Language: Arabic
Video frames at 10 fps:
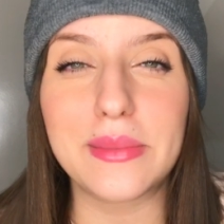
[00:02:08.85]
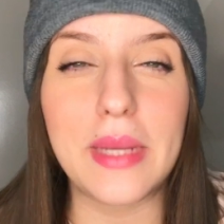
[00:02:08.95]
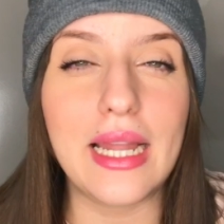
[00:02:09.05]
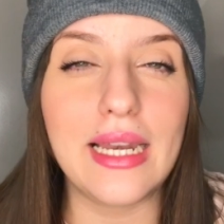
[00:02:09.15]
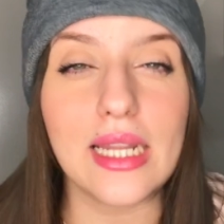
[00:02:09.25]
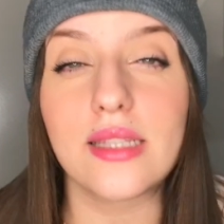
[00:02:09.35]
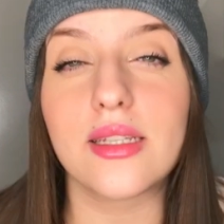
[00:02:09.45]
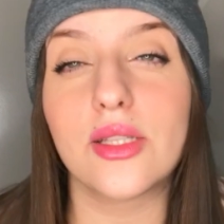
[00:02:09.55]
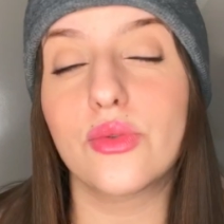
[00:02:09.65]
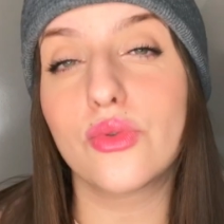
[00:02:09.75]
بحال
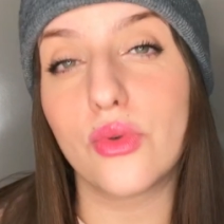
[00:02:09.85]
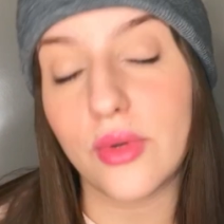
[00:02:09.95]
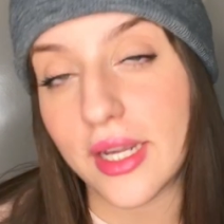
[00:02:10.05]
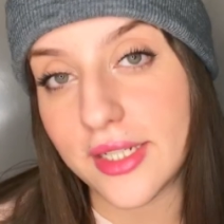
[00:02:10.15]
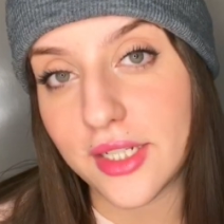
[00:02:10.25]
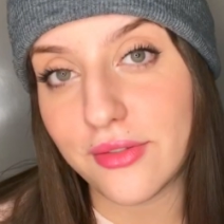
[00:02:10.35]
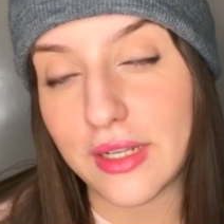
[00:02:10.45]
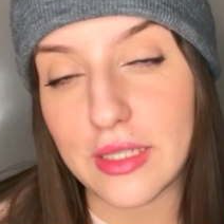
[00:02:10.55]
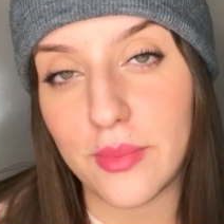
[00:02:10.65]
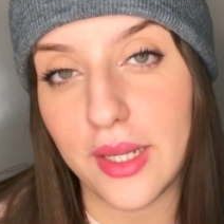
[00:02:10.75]
تقطو تقولوا كان عيف الله
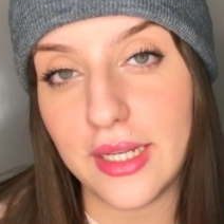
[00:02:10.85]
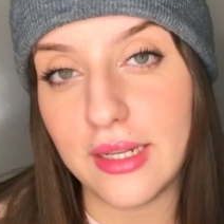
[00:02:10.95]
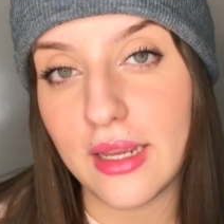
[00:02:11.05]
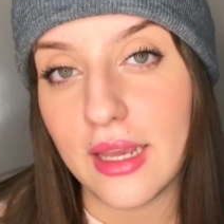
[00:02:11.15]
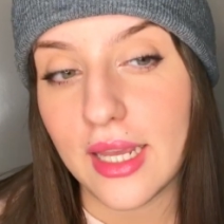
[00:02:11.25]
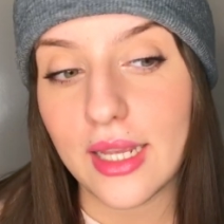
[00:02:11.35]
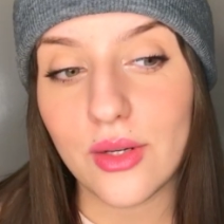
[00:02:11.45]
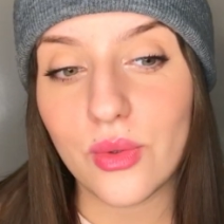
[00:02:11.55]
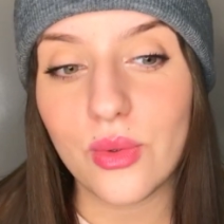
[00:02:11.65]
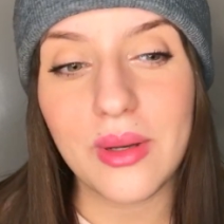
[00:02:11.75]
يسمح لي
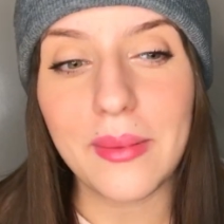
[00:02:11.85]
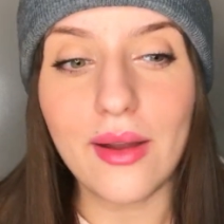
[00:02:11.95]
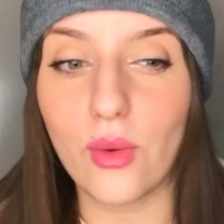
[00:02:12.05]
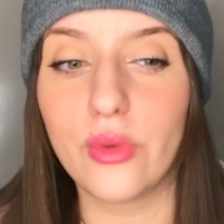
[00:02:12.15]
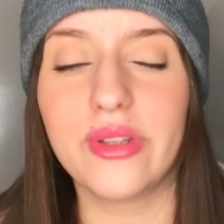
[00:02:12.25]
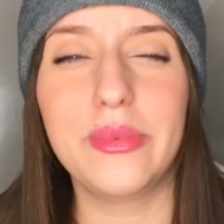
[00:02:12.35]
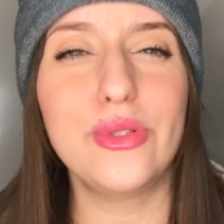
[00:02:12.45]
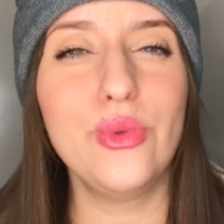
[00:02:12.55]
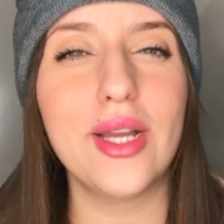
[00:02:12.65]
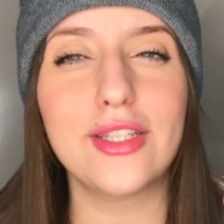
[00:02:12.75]
كنبغي نقول دابا
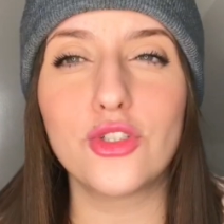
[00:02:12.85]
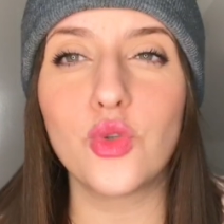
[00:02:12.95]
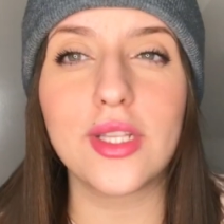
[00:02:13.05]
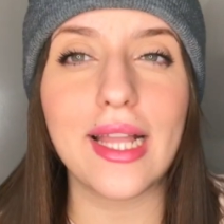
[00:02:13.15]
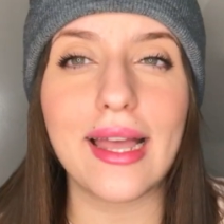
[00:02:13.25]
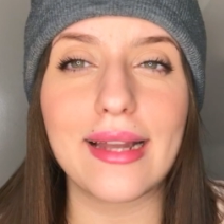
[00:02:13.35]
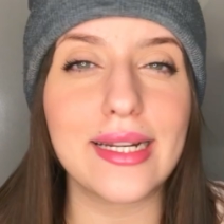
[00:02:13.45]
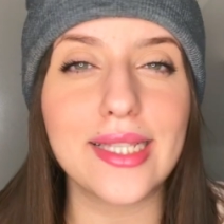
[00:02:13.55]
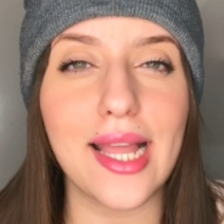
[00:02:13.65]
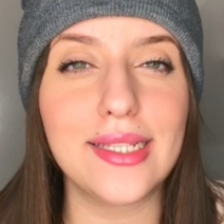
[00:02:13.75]
شنو هاد شنو هاد
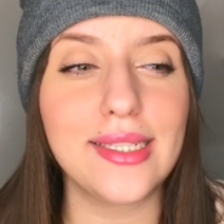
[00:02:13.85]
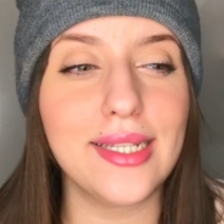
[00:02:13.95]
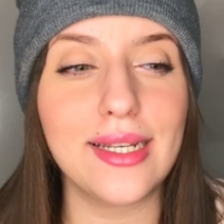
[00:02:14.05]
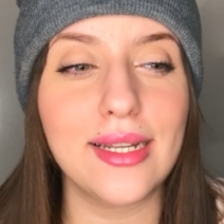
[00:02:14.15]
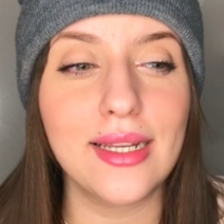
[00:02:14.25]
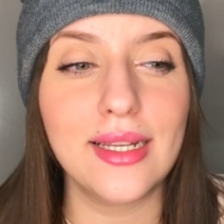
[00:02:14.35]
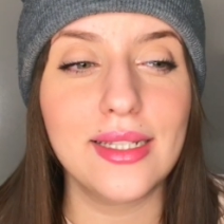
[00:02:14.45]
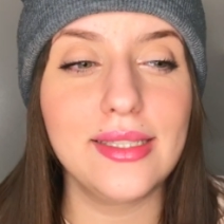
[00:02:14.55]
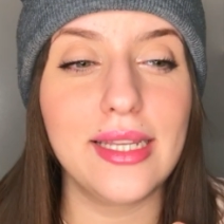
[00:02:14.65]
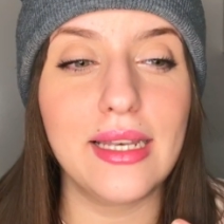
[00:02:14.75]
الخليط هذا ديال
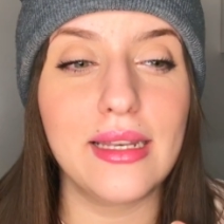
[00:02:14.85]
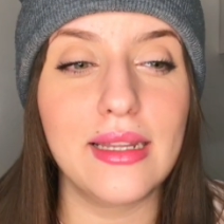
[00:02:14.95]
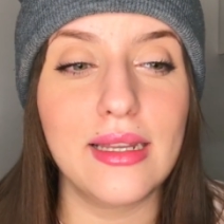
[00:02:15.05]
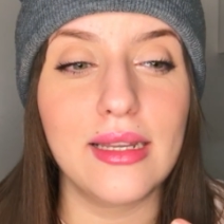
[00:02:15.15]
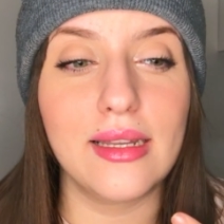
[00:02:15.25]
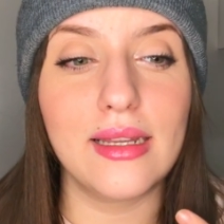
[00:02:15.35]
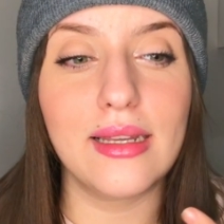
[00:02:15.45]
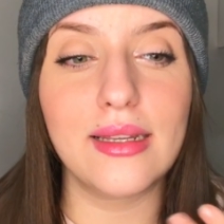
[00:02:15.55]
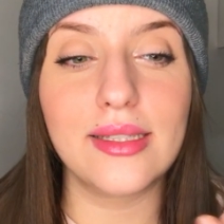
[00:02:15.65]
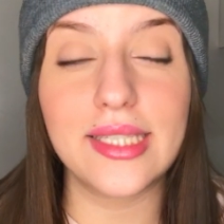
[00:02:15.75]
ديال
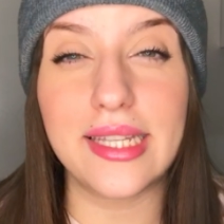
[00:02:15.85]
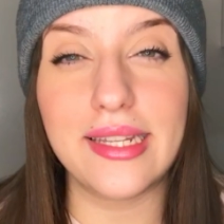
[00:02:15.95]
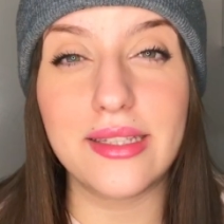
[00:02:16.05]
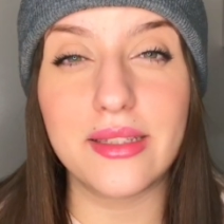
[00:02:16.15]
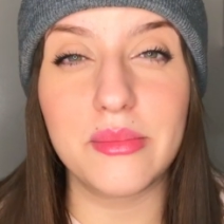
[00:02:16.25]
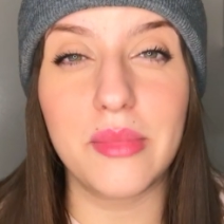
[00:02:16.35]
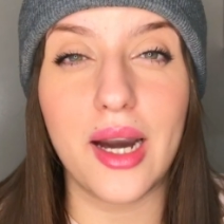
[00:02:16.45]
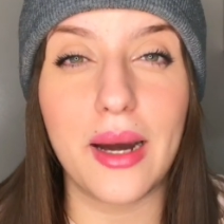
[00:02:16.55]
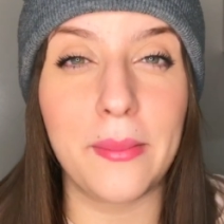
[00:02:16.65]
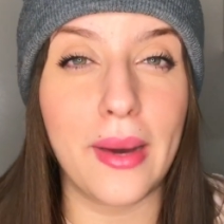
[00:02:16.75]
التليد آه،
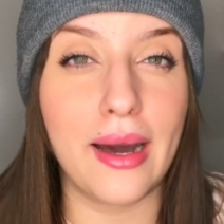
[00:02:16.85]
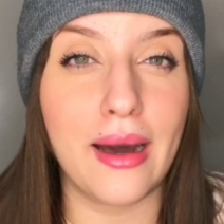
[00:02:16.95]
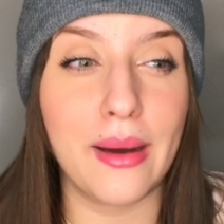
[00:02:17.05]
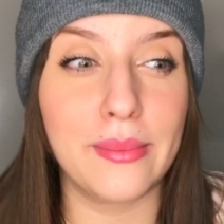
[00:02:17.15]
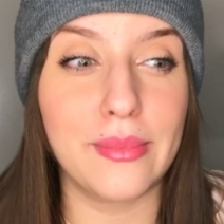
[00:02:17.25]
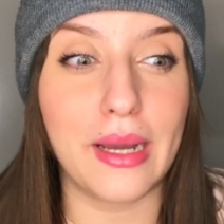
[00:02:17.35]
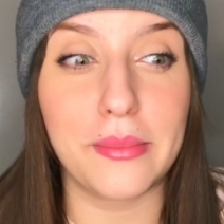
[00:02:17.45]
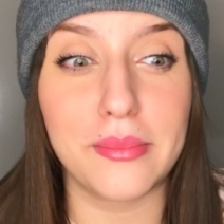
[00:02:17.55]
مع مع مع